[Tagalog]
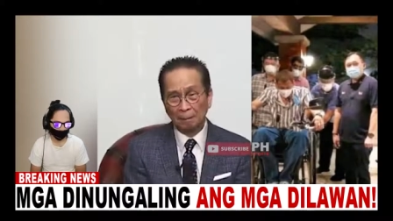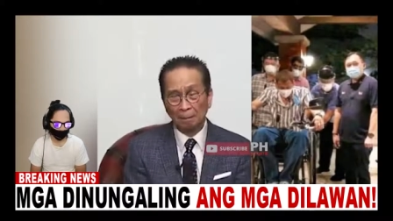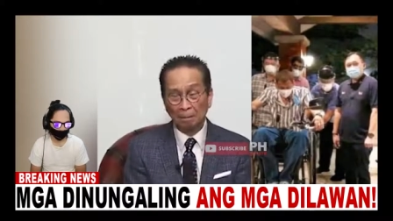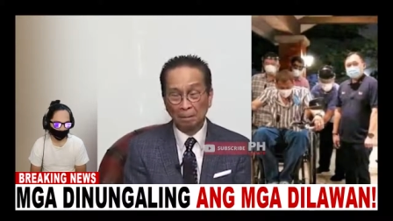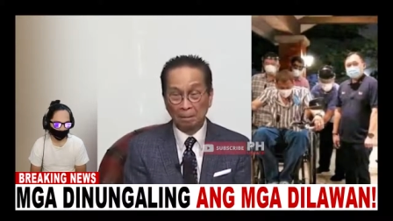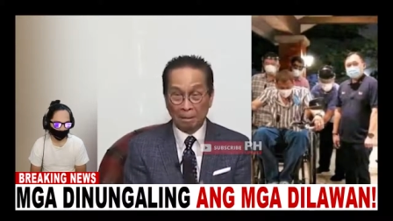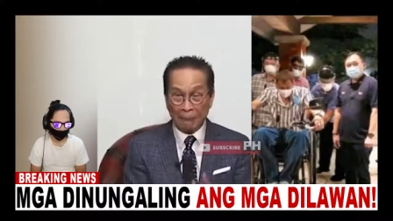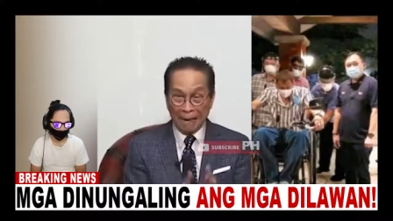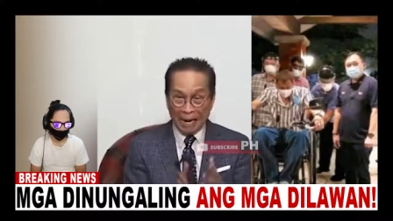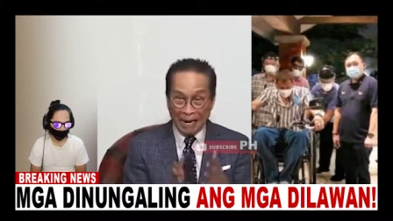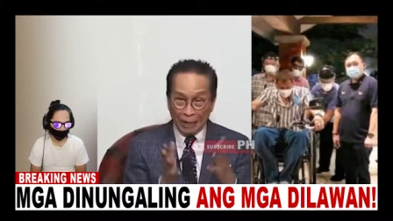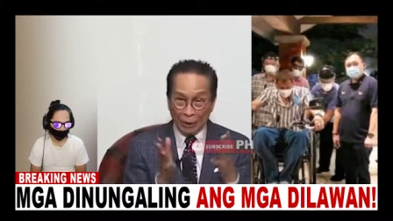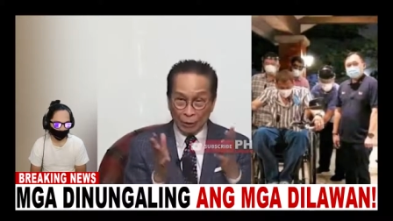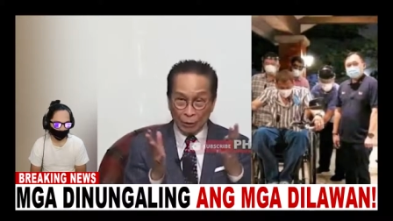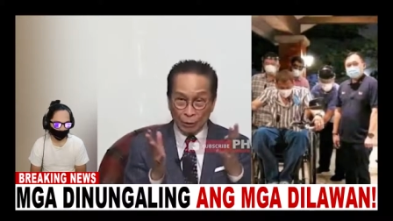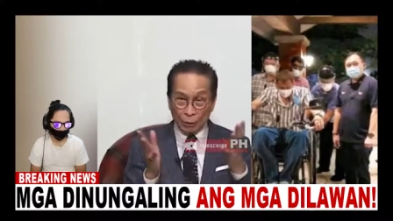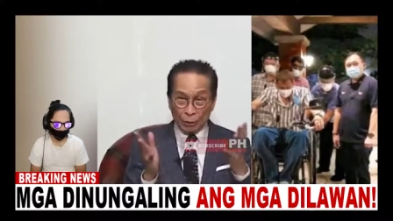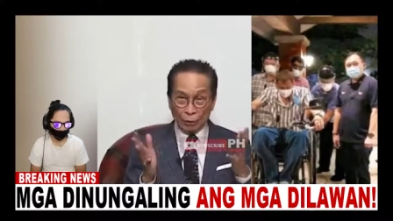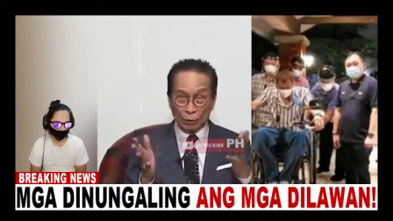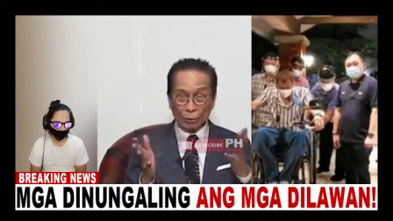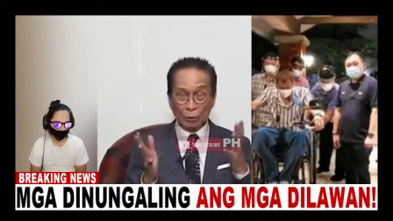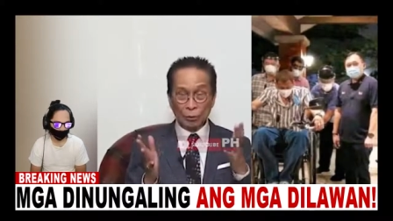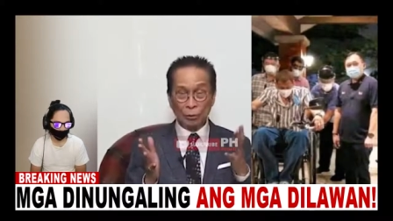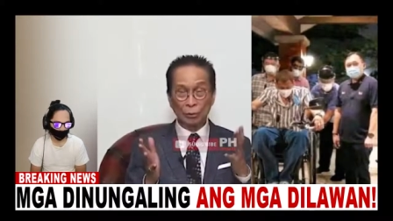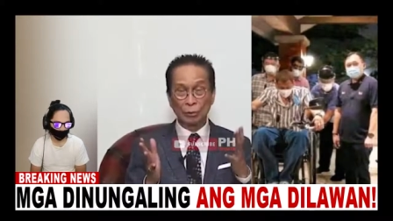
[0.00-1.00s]

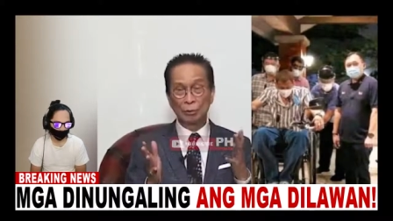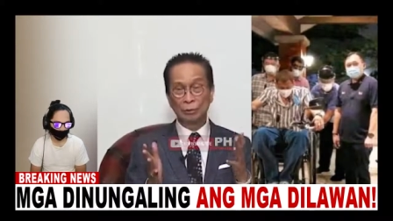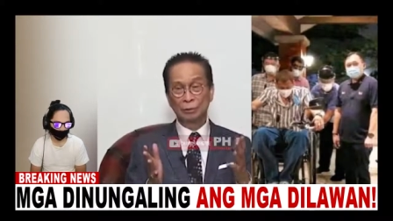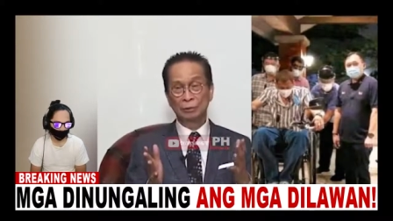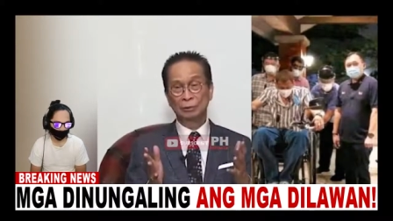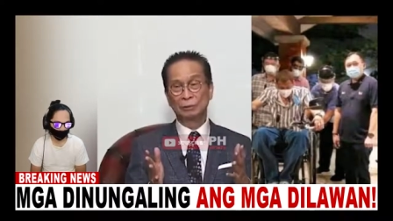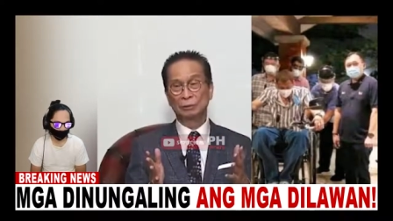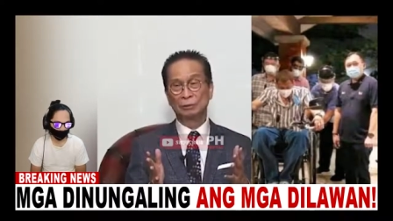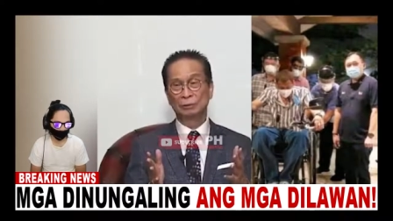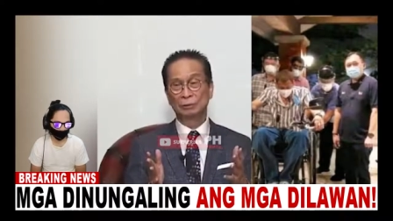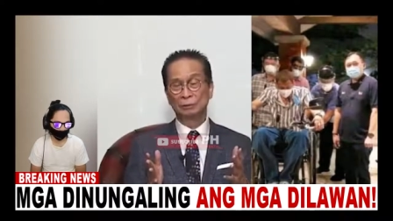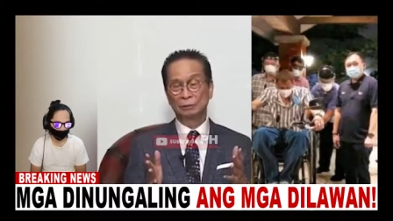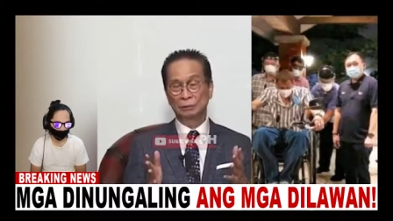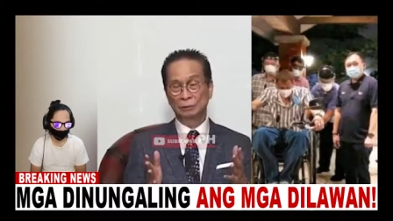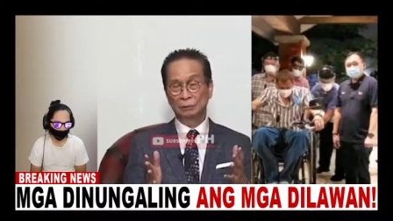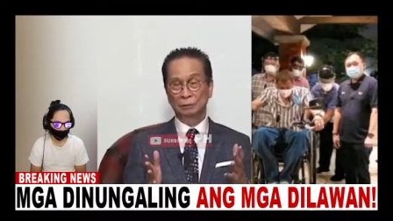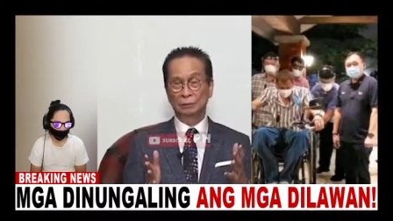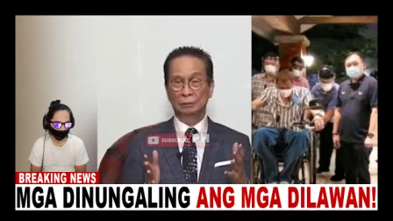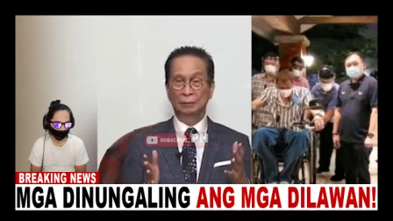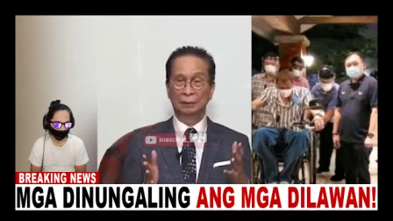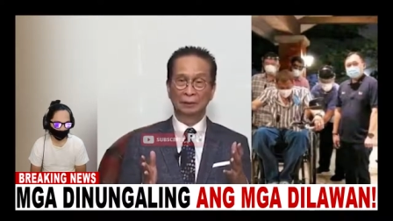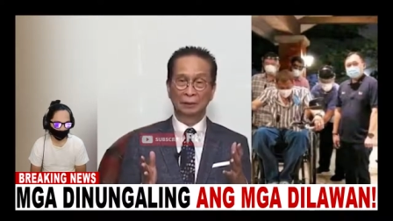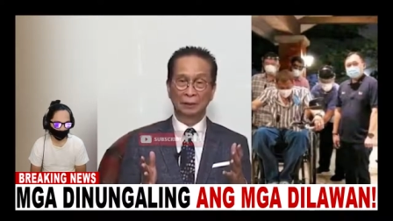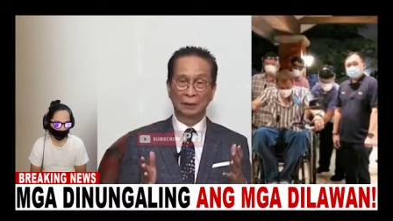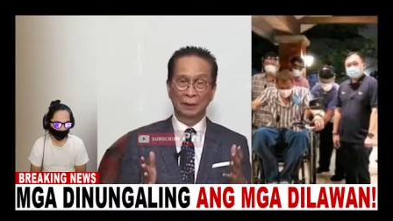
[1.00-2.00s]
bago
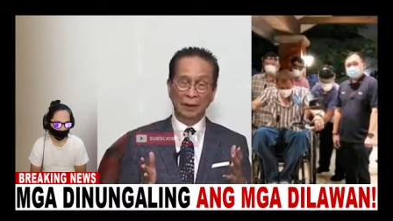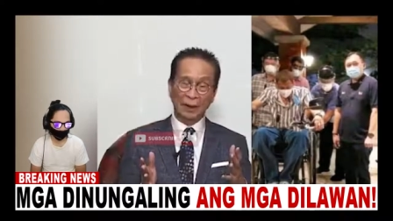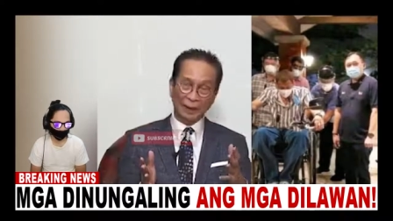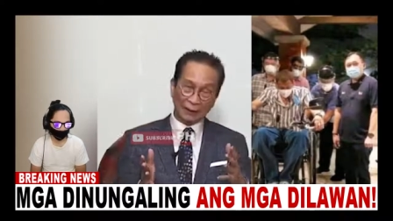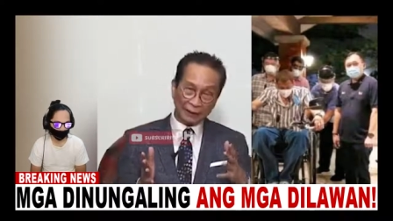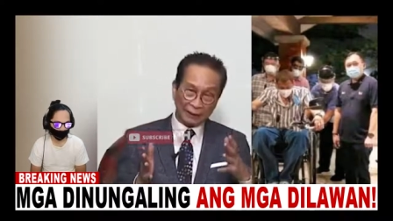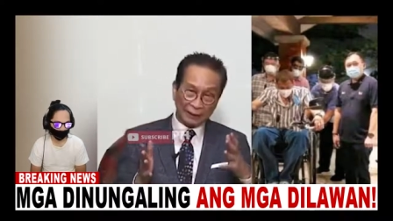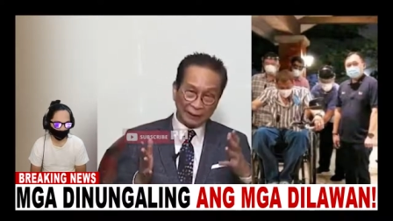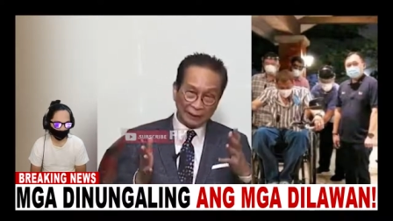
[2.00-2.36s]
at